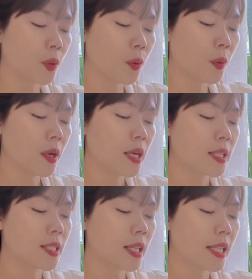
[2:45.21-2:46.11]
thu
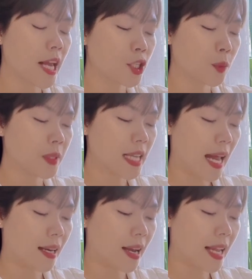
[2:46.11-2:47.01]
sân thể dục
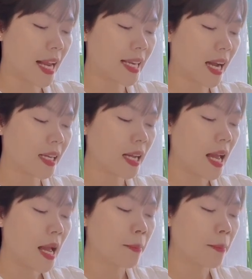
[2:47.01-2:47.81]
tràn đầy ánh nắng,